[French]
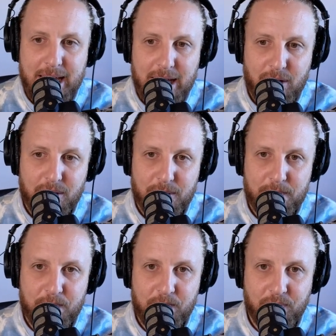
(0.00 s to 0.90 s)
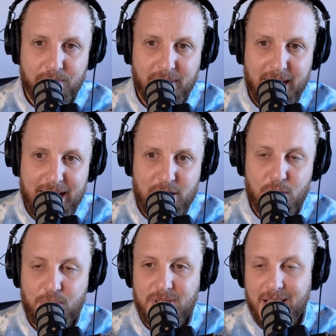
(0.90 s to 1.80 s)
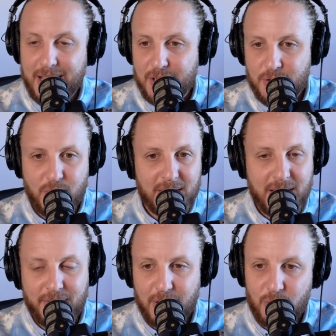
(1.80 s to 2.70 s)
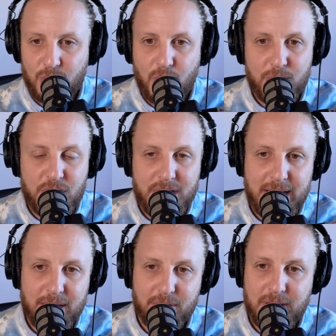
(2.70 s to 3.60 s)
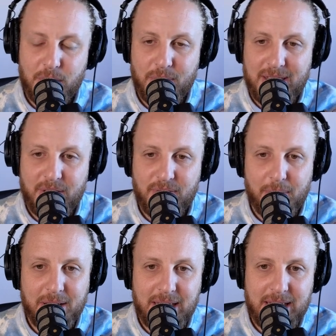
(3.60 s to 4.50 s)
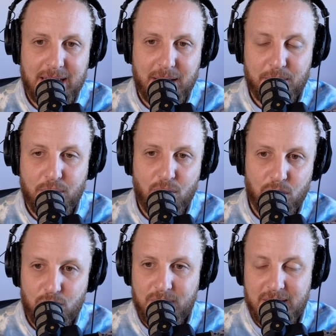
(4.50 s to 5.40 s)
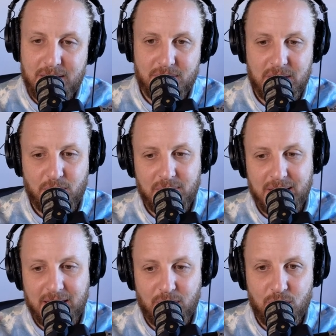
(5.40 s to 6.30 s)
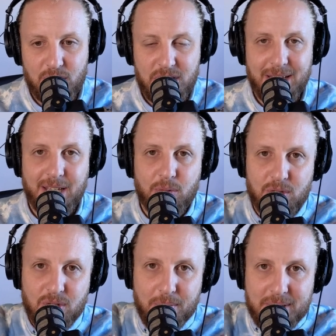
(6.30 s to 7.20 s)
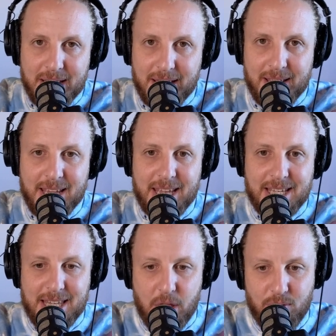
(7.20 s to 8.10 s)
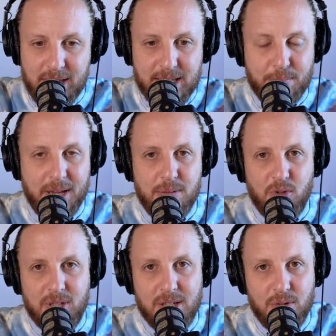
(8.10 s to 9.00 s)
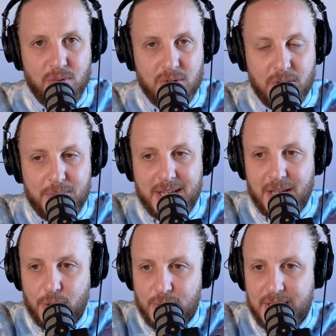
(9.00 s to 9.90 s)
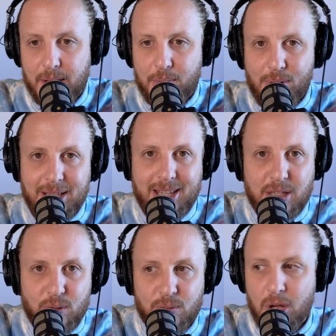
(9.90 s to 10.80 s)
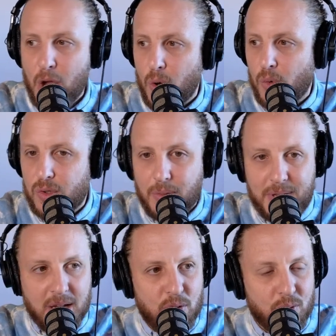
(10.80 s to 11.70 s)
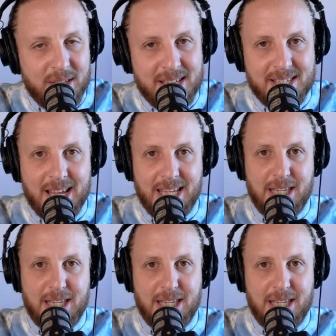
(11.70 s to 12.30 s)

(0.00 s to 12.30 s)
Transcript: et se poser la question à travers d'autres objets qui ont été fabriqués un peu en utilisant les nouvelles technologies. Et on sent bien qu'il y a une expérimentation. On sent bien que c'est un peu à tâtons. On sent bien qu'on essaye des